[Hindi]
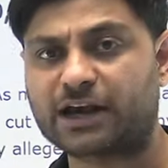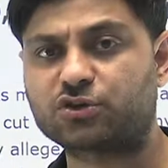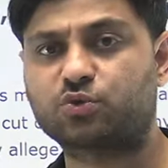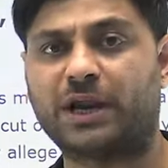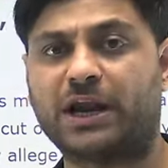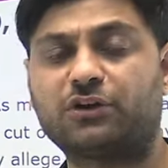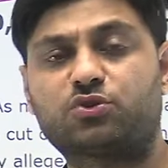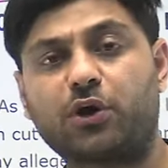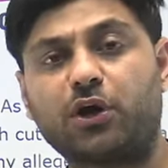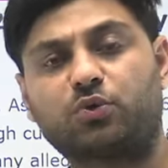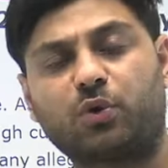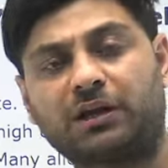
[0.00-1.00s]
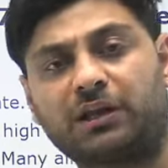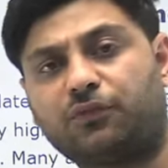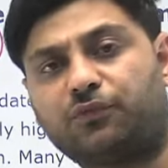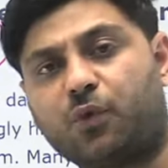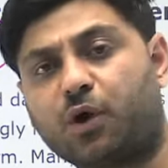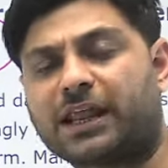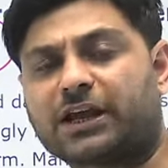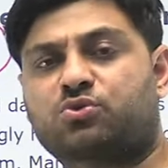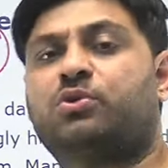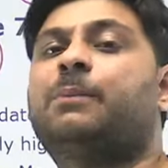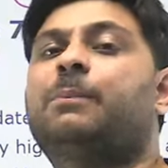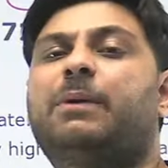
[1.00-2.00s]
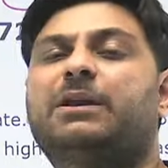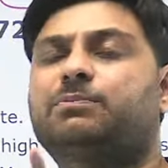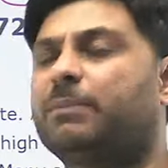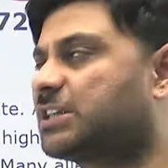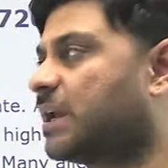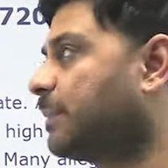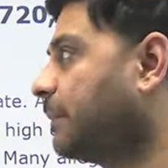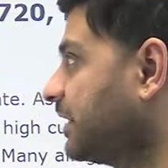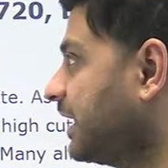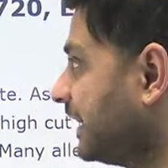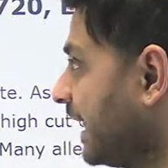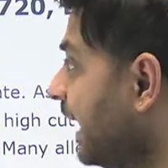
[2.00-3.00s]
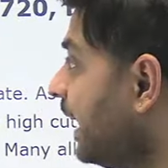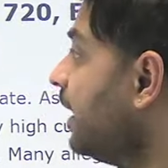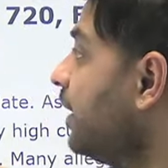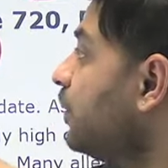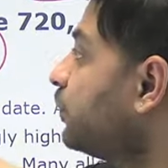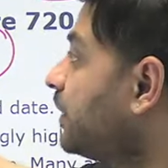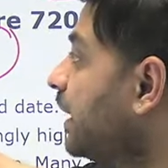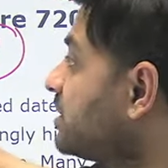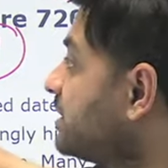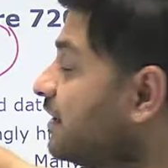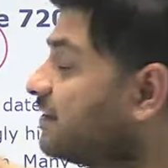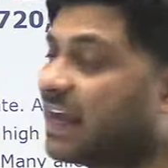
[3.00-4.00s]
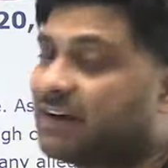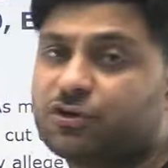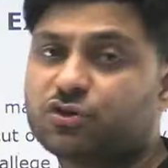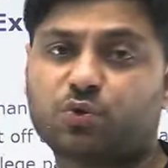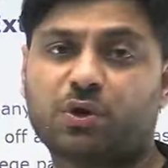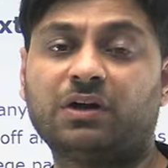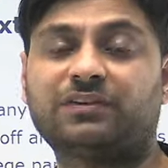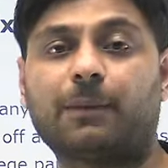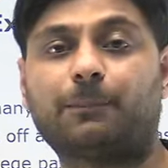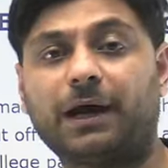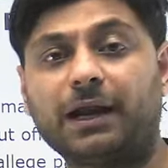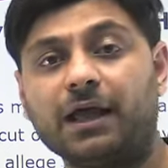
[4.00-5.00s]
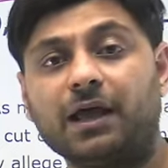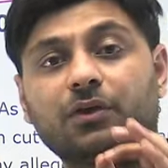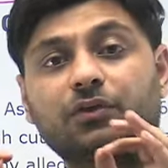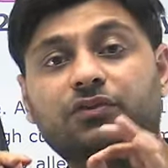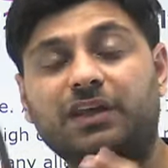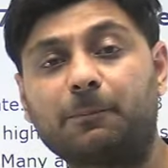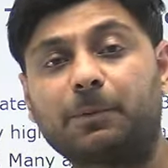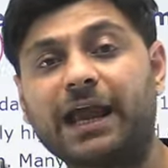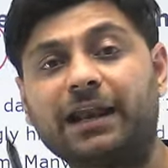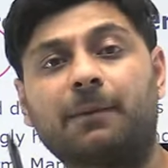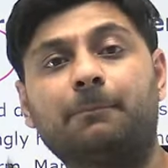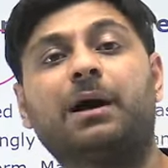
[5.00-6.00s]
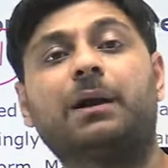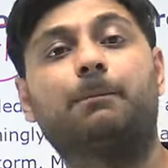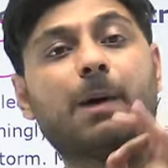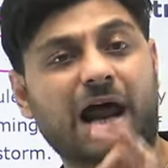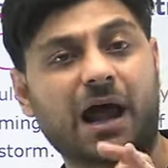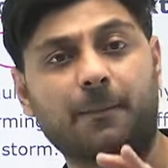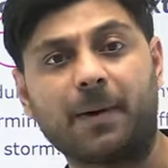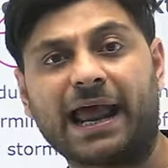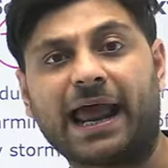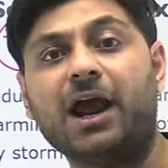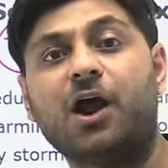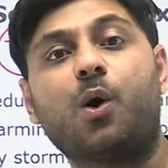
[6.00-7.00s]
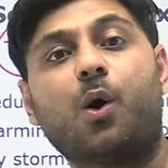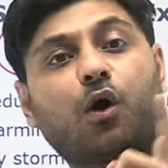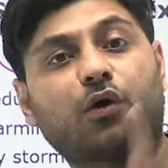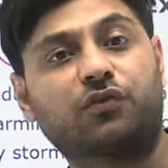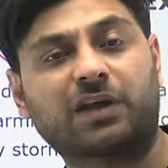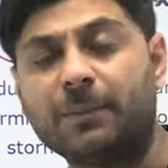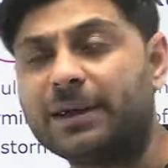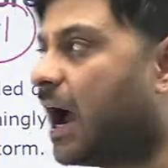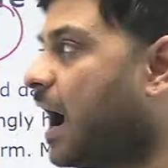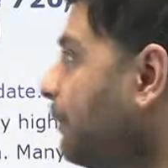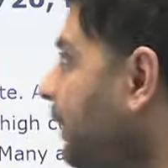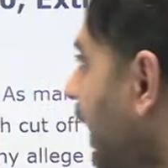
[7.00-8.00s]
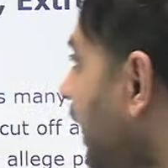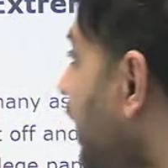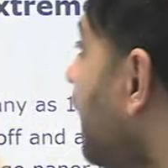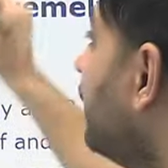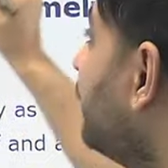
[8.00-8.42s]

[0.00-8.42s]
लाख स्टूडेंट्स जो कि 24 लाख स्टूडेंट बच्चा पेपर देता है 67 स्टूडेंट्स यहां पर सबके नंबर बराबर हैं और सब यहां पर